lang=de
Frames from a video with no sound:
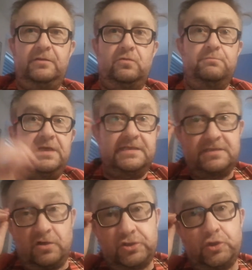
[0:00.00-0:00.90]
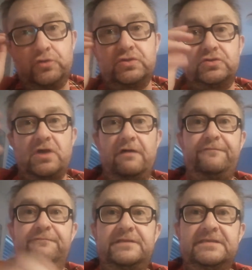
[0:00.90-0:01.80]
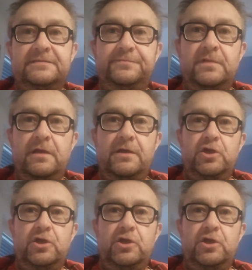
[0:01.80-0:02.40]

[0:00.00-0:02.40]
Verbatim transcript: um mir das auch schön zu saufen, diesen